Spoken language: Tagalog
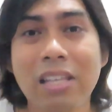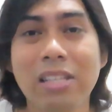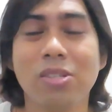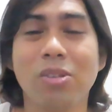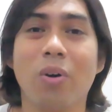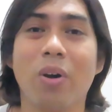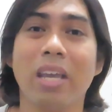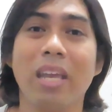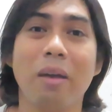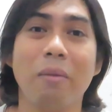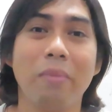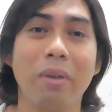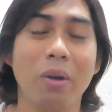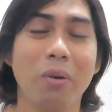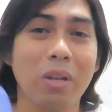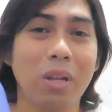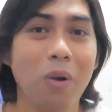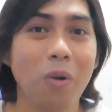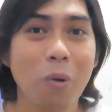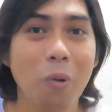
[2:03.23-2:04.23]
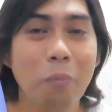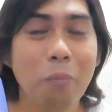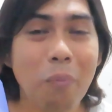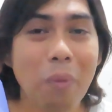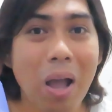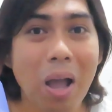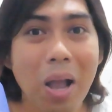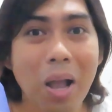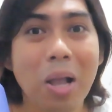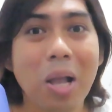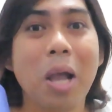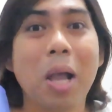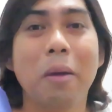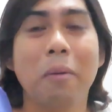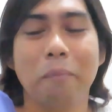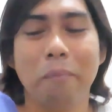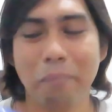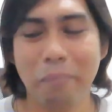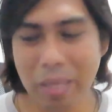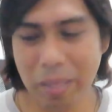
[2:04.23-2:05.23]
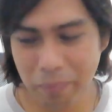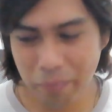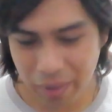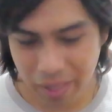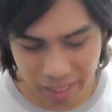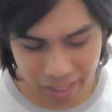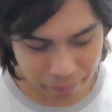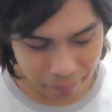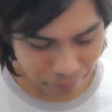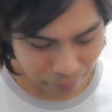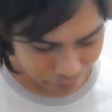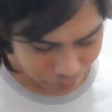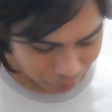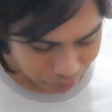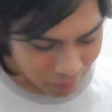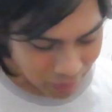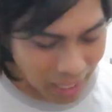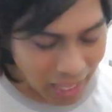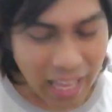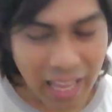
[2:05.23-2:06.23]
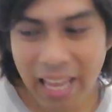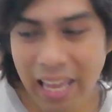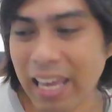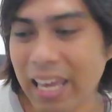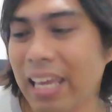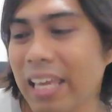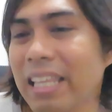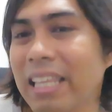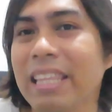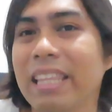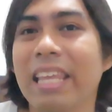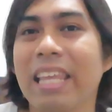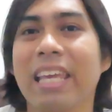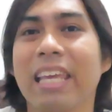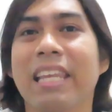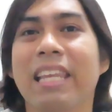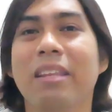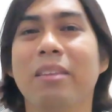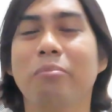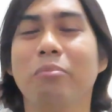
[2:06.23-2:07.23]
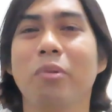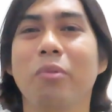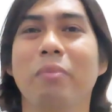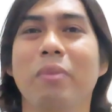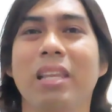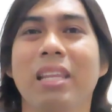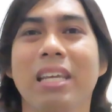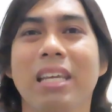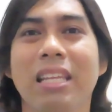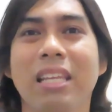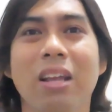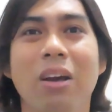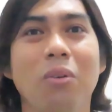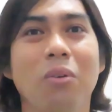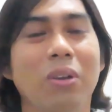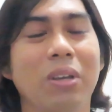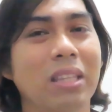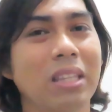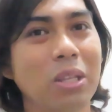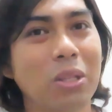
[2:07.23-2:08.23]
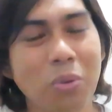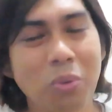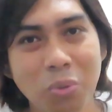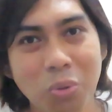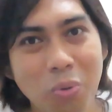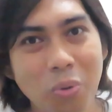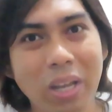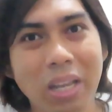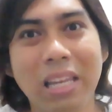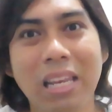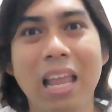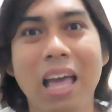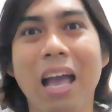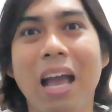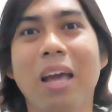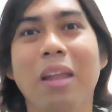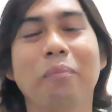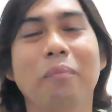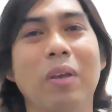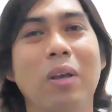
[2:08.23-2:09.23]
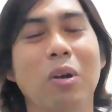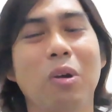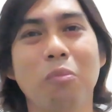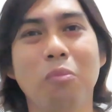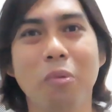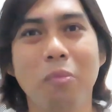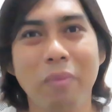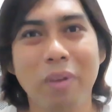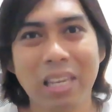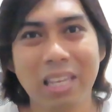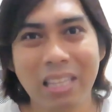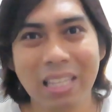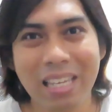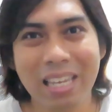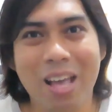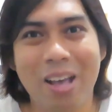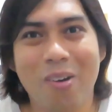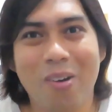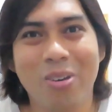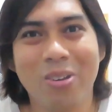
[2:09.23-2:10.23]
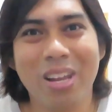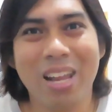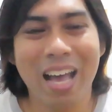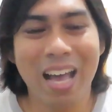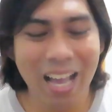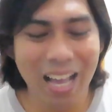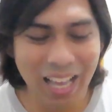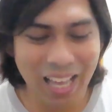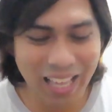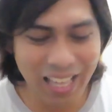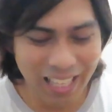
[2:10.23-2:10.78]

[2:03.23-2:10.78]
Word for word: So kaya meron akong pang BP. And then, bumili din ako. Hindi ko to kailangan, pero bumili din ako ng